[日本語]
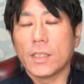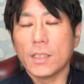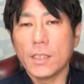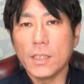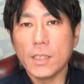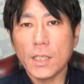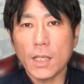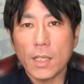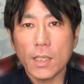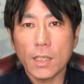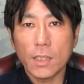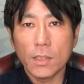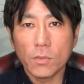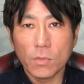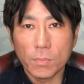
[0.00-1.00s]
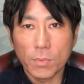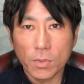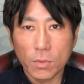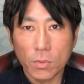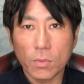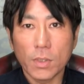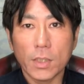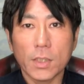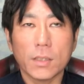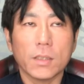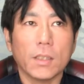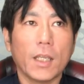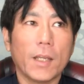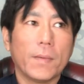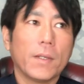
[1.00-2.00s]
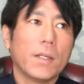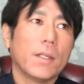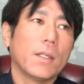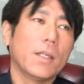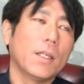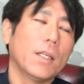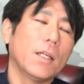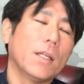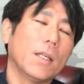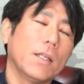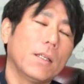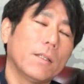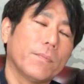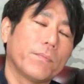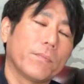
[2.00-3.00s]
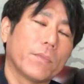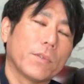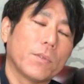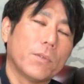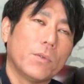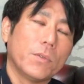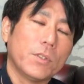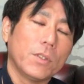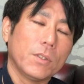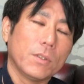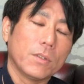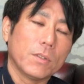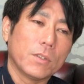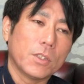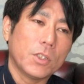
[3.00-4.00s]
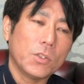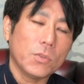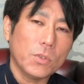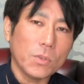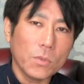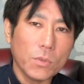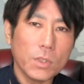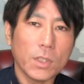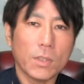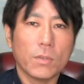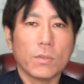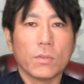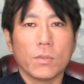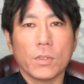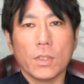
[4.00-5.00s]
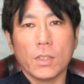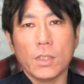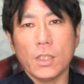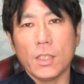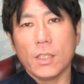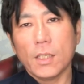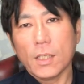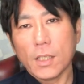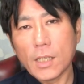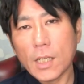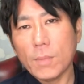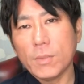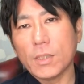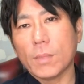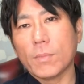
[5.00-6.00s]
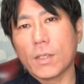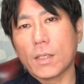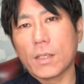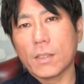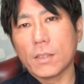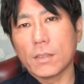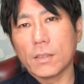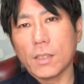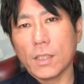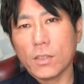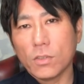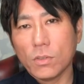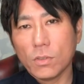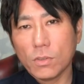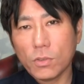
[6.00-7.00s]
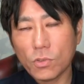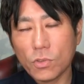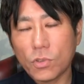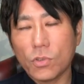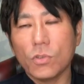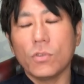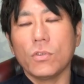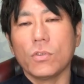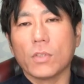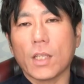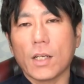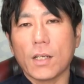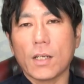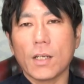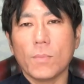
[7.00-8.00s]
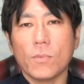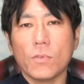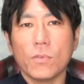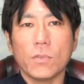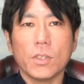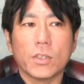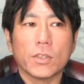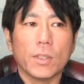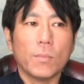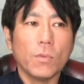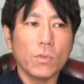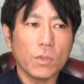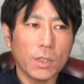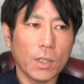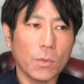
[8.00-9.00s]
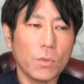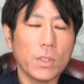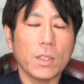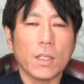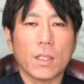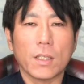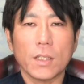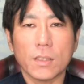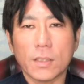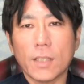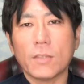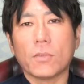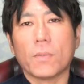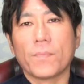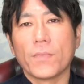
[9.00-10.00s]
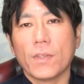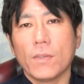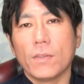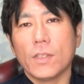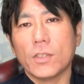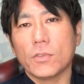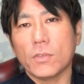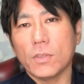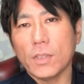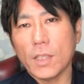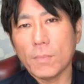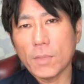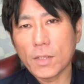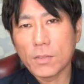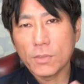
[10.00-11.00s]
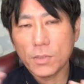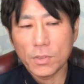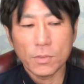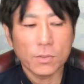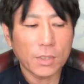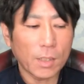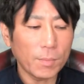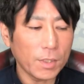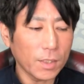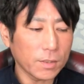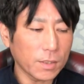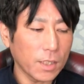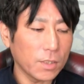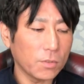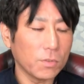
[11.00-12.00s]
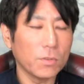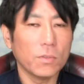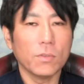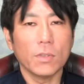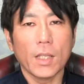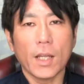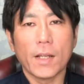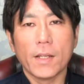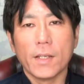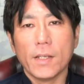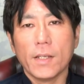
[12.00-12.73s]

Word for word: にぎはやひの御事がですね、えー地上に降りてくる時に神様からですね10種類の宝物をですね持って降りていきなさいとでそれでま国を治めなさいというような